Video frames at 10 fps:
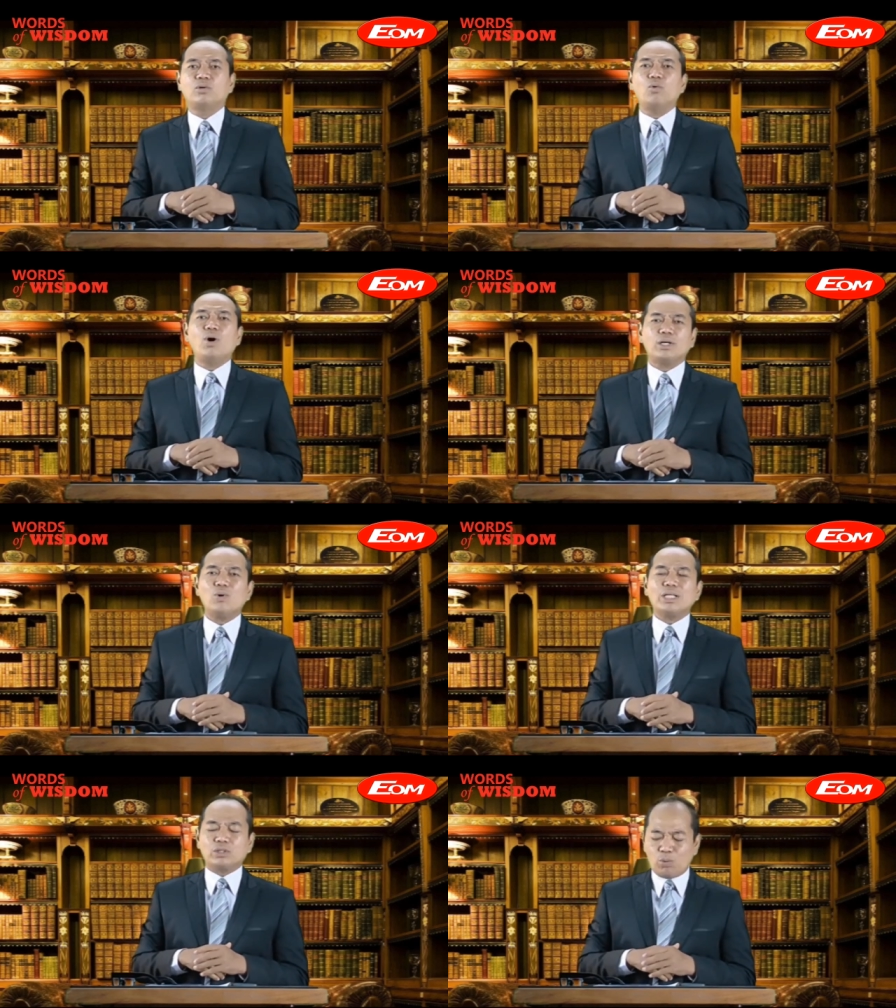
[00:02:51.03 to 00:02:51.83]

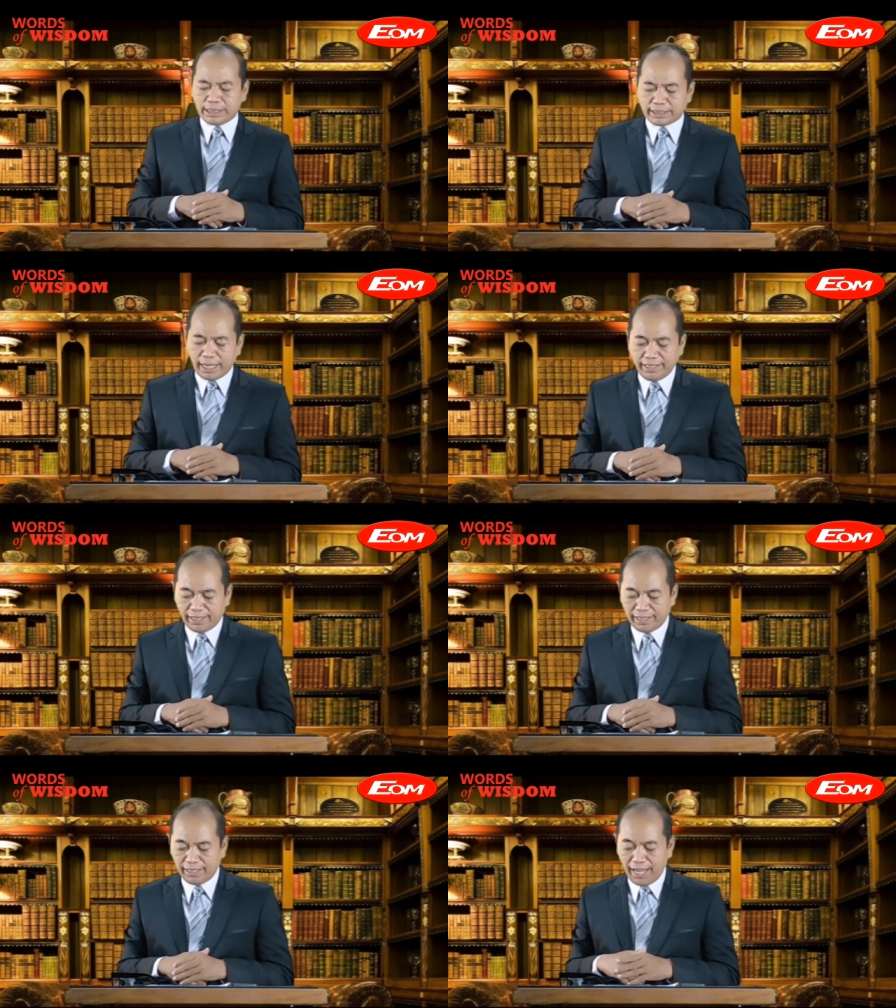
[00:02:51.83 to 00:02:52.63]
kuat-kuat
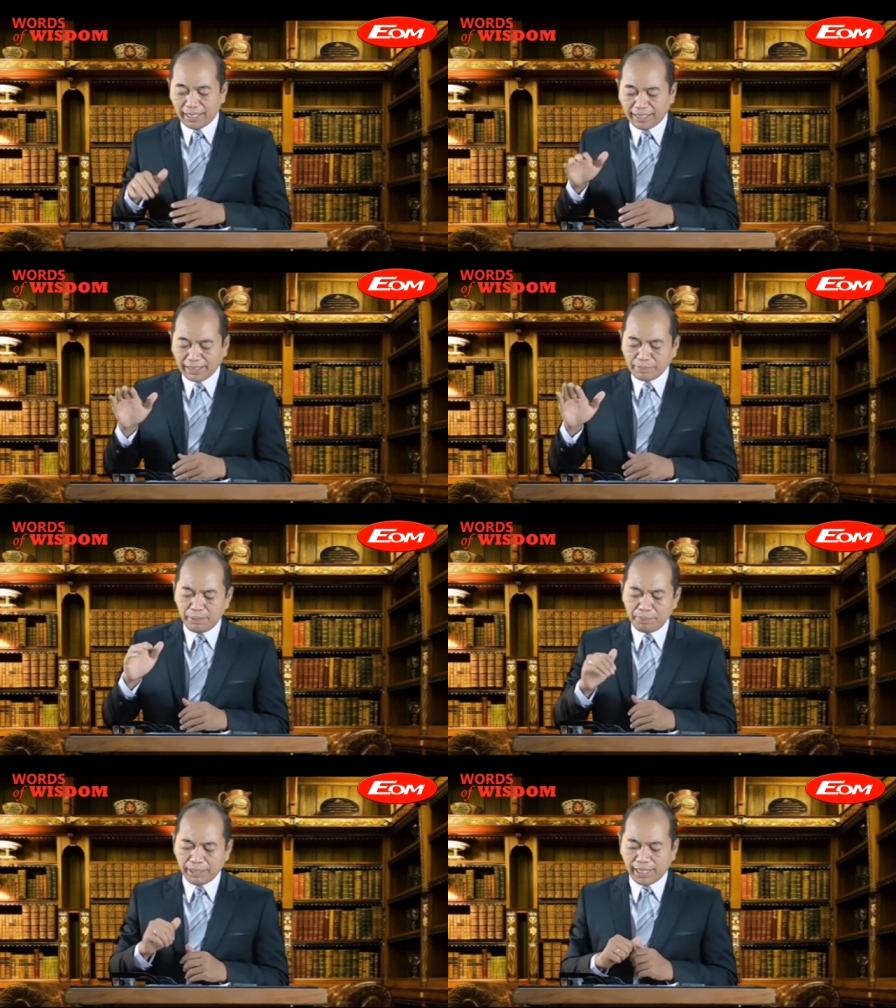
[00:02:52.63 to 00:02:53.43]
kuasanya? Alkitab
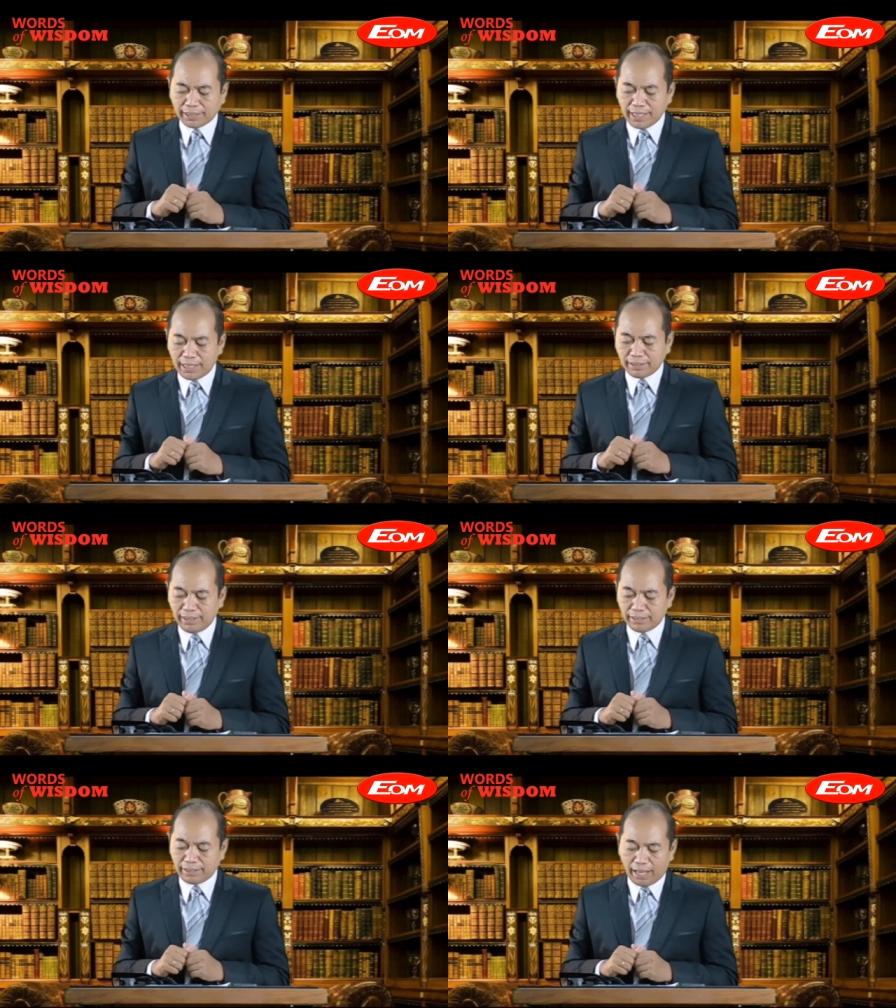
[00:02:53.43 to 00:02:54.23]
tadi mengingatkan
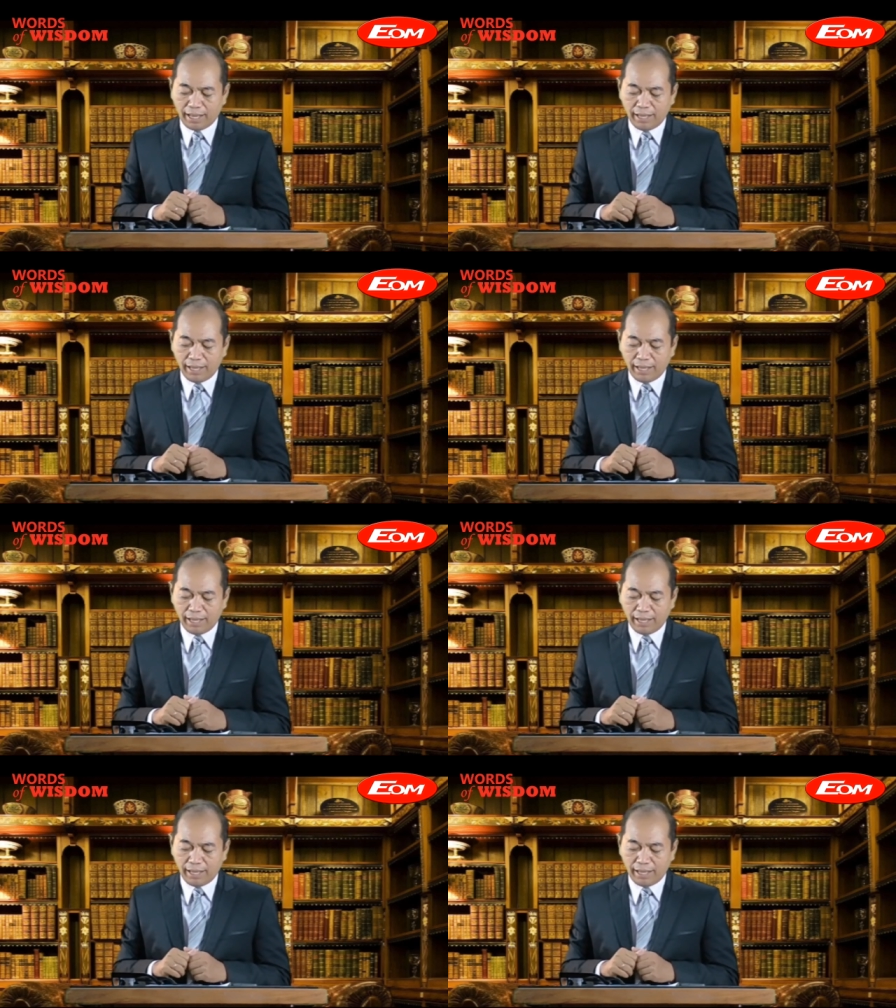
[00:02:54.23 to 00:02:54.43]
kita